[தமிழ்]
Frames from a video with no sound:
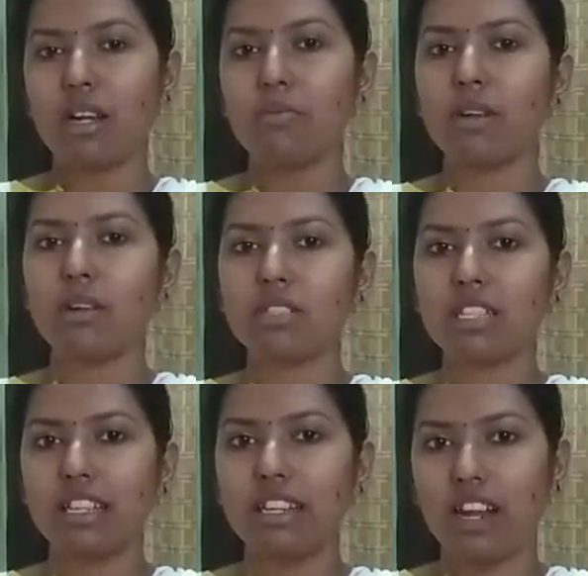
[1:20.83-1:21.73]
பண்ணால்
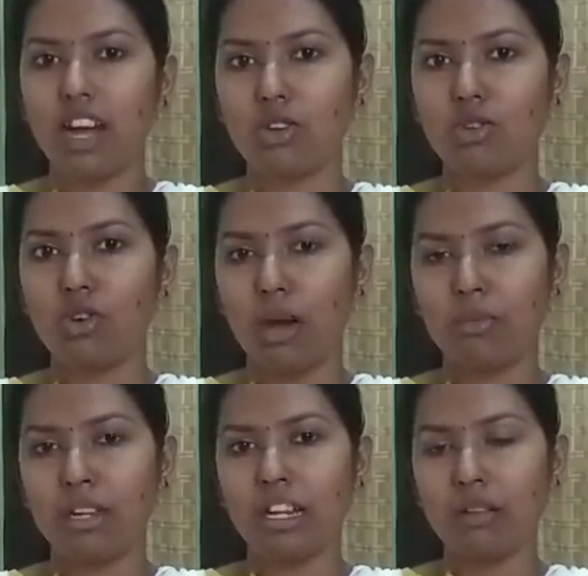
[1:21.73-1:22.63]
ப்ரிலிம்ஸ் கிளியர் ஆகும்
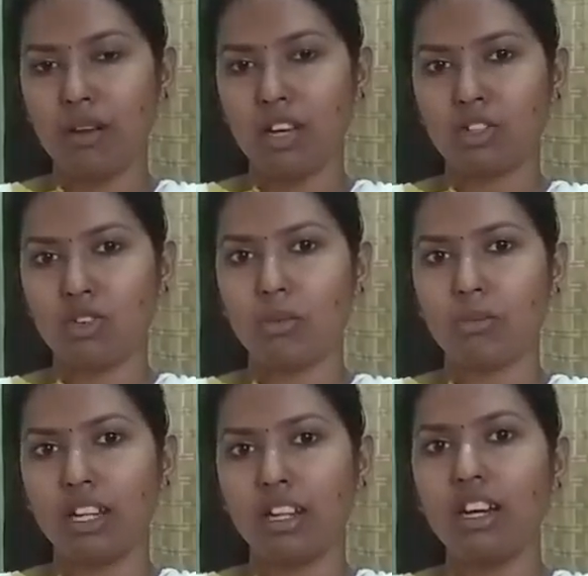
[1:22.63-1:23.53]
அப்படின்னு பார்த்தோம்
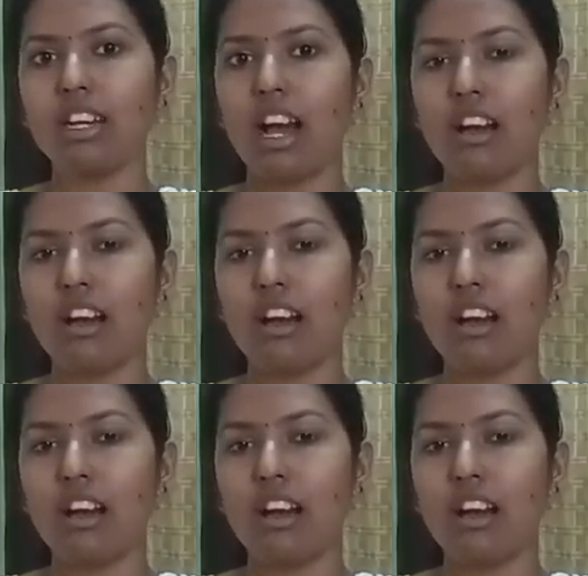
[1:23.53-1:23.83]
அப்படின்னா